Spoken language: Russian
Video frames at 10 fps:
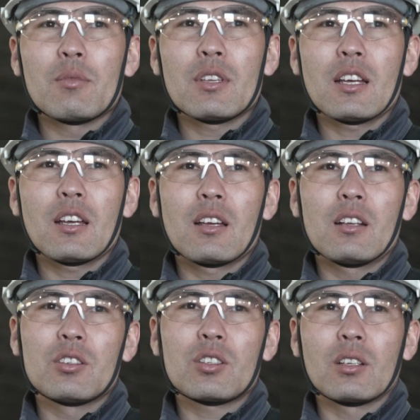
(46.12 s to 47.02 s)

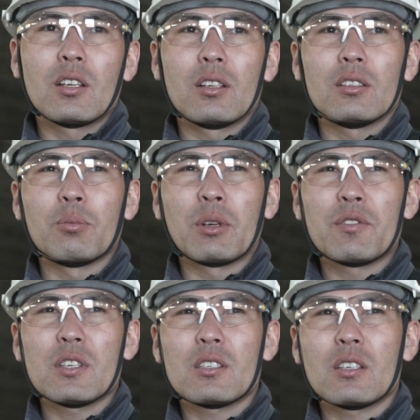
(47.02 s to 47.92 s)
меня лично эта
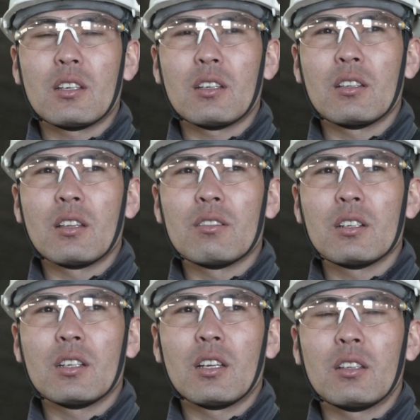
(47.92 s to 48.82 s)
профессия,
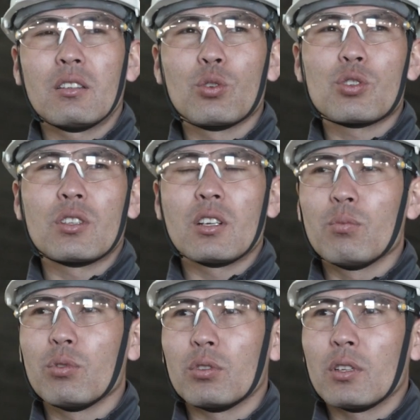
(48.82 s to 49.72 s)
наверное, тоже
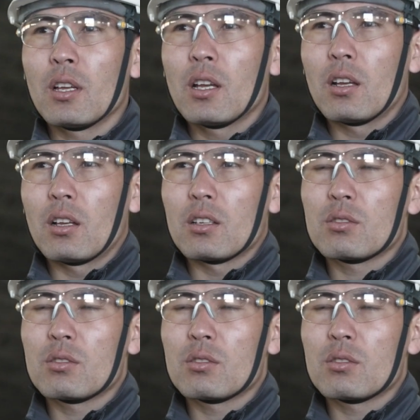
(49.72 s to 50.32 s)
требует э,